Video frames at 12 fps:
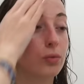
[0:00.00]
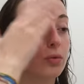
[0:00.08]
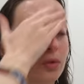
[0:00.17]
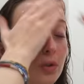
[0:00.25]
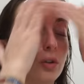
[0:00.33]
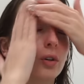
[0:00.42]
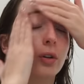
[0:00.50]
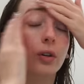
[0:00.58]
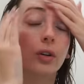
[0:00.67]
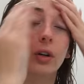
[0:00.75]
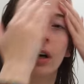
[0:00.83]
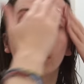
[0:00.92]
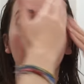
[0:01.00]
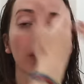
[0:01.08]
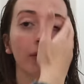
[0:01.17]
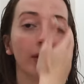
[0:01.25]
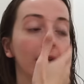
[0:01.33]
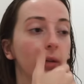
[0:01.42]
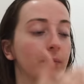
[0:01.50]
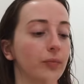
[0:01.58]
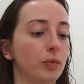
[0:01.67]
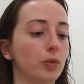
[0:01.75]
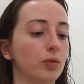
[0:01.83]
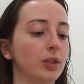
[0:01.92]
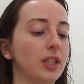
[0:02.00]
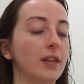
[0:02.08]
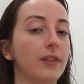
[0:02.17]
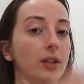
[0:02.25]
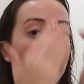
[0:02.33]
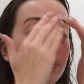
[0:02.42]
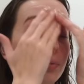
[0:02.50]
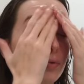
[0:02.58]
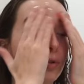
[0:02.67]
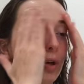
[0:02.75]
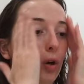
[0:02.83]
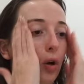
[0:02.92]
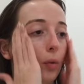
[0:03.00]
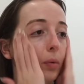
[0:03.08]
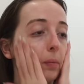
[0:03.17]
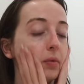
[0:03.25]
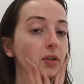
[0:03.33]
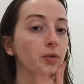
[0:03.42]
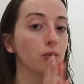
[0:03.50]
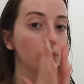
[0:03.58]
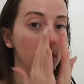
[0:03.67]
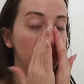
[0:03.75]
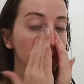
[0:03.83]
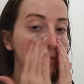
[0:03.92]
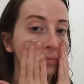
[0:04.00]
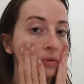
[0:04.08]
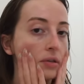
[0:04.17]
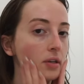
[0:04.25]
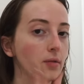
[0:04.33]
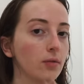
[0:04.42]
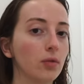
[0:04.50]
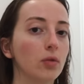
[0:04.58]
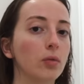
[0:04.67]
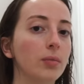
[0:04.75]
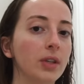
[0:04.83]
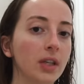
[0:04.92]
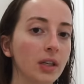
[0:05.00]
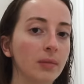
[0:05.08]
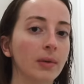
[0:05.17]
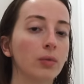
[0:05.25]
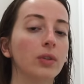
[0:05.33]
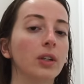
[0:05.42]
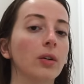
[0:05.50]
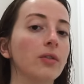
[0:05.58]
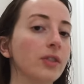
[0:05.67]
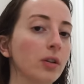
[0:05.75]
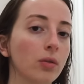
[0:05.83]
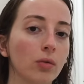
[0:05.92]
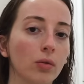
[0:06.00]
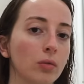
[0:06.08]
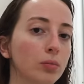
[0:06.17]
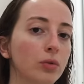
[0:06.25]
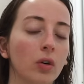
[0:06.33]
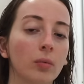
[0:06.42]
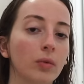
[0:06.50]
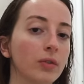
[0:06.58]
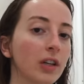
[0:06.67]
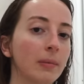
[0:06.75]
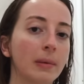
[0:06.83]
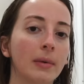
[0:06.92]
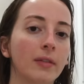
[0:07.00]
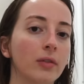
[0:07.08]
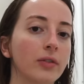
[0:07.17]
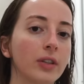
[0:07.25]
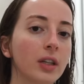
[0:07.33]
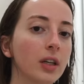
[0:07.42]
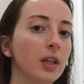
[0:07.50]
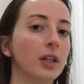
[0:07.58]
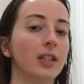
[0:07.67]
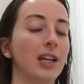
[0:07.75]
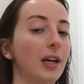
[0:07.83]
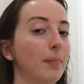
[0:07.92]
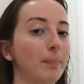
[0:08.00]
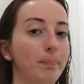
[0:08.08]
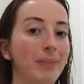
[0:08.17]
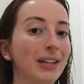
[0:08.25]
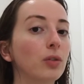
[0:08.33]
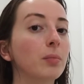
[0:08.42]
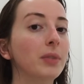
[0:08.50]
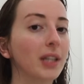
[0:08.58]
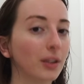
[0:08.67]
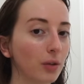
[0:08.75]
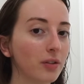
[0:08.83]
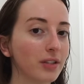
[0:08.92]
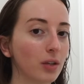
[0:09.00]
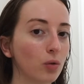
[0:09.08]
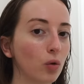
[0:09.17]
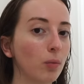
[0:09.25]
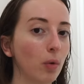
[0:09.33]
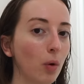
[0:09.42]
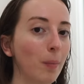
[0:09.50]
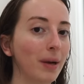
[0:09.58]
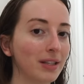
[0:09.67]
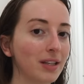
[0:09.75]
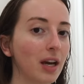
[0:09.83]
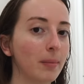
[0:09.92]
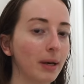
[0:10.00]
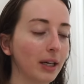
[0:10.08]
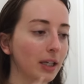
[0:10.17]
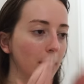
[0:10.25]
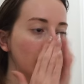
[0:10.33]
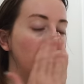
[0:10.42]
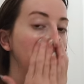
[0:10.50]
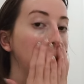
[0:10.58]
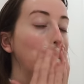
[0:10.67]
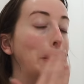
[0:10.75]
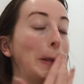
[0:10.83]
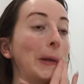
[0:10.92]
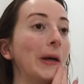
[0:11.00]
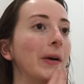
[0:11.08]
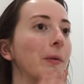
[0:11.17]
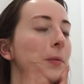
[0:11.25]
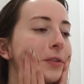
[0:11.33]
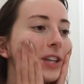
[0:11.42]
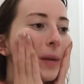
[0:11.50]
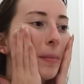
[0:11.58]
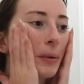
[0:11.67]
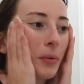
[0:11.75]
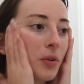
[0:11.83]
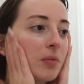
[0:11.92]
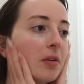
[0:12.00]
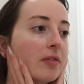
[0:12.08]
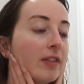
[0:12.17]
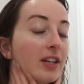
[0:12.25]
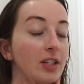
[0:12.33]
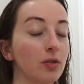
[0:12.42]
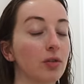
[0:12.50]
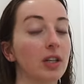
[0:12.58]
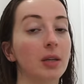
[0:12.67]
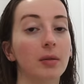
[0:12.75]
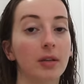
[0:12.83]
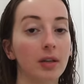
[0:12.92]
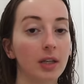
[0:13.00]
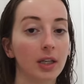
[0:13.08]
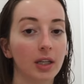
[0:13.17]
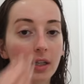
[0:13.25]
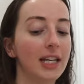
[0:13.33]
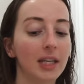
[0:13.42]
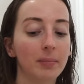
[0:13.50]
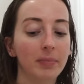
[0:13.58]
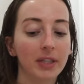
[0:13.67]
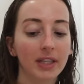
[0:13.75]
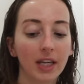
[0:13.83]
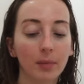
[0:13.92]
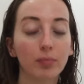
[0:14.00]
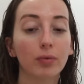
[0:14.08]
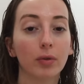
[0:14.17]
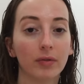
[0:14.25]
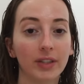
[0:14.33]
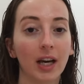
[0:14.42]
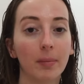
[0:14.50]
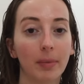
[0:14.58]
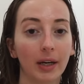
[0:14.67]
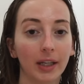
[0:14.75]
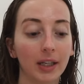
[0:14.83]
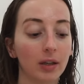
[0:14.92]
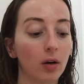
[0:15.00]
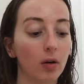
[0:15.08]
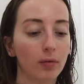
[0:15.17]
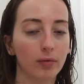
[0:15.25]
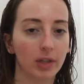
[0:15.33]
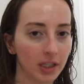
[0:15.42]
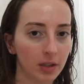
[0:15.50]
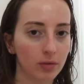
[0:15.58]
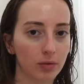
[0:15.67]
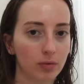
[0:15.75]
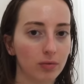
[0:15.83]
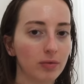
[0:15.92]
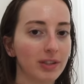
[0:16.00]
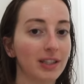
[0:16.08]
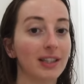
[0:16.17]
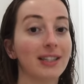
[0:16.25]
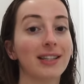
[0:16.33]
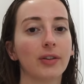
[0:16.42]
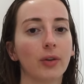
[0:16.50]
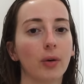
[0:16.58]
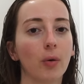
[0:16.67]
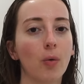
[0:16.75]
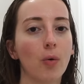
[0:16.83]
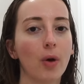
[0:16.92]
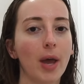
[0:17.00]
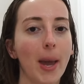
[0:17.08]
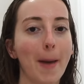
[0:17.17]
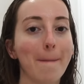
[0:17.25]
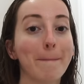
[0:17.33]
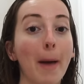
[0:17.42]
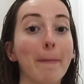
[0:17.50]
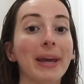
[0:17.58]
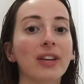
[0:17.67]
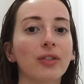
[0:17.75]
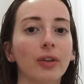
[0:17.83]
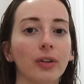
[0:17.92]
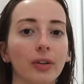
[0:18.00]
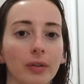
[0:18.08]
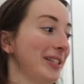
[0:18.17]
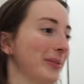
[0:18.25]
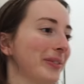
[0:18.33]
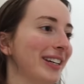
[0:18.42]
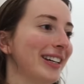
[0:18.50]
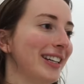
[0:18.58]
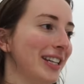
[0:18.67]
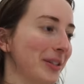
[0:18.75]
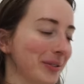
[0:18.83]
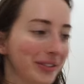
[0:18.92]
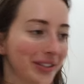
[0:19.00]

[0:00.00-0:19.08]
Donc euh, un bordel. Donc il y avait plusieurs propositions, soit de nous rembourser, sauf que le billet il m'a coûté 35 euros. Au bout d'un moment ça va pas m'avancer. Il n'y a pas d'autre billet à 35 euros pour repartir à Paris. Donc euh, on savait pas trop comment faire, sachant que les, billets pour revenir à Paris hors voiling du coup, c'était 500 euros par personne. Ils sont tarés les gens.